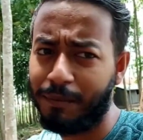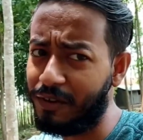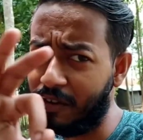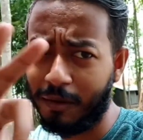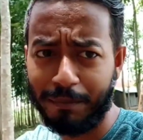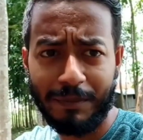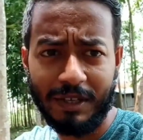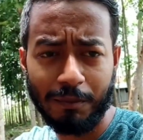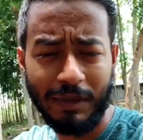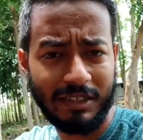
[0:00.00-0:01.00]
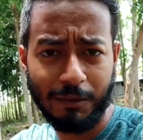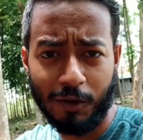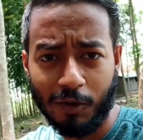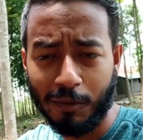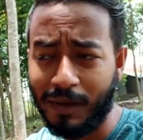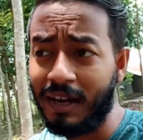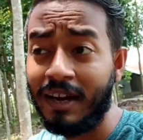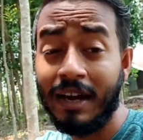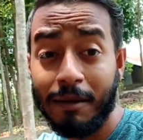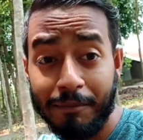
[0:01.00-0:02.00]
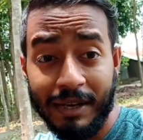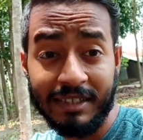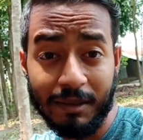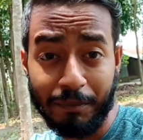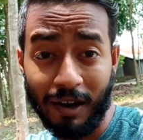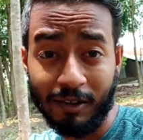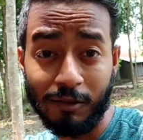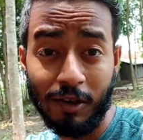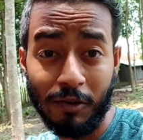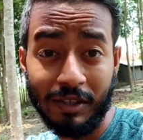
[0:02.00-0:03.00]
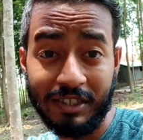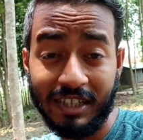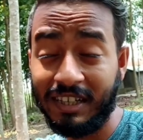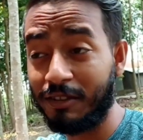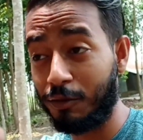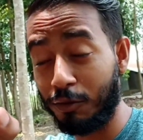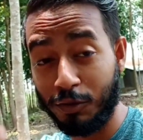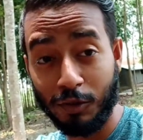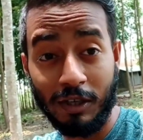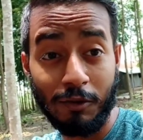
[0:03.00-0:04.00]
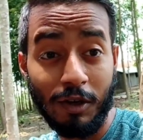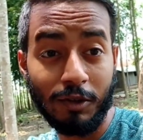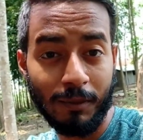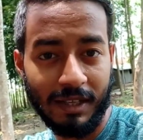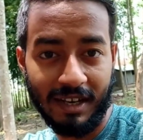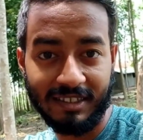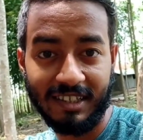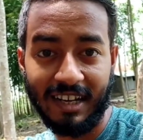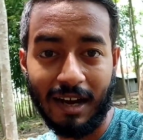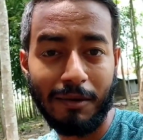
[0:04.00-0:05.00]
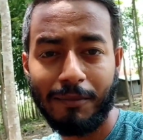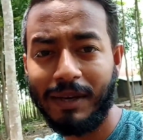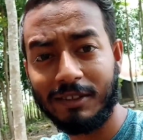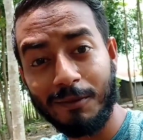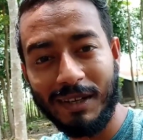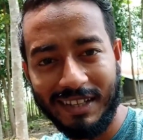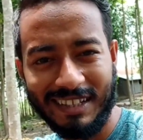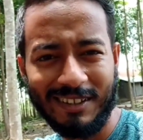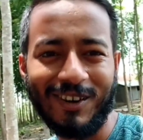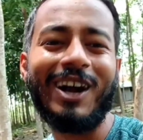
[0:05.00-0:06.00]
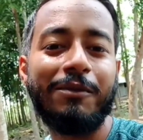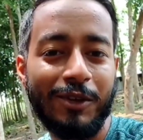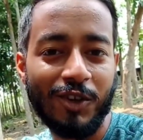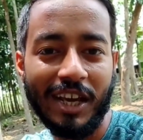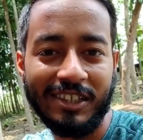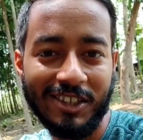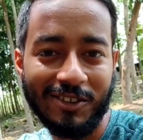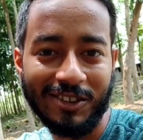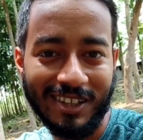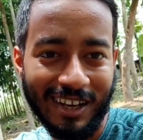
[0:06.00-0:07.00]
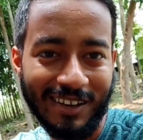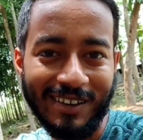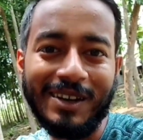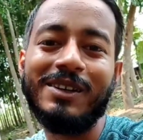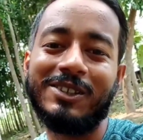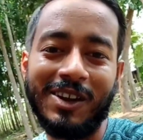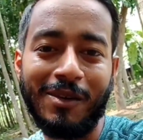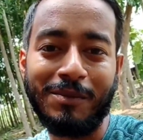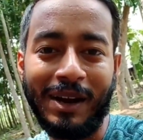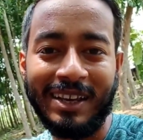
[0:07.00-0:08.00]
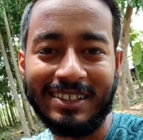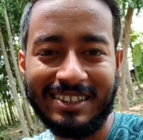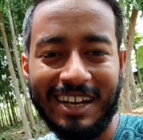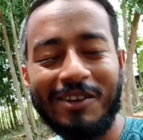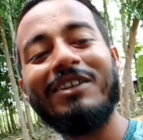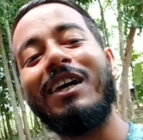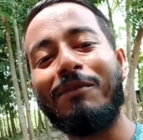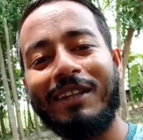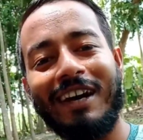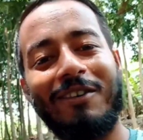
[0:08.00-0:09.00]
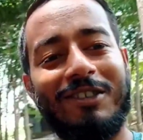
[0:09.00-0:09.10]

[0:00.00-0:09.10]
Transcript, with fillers: ভিডিওটা কিছু বেশি বড় করবো না মেন যে পার্টগুলো রয়েছে তো সেইগুলোই তোমাদের আজকে দেখাবো ব্যাস তোমরা দেখতে থাকো আর ভিডিওটা এনজয় করতে থাকো চলো আমি বাড়ি গিয়ে স্নান করি তারপরে দেখা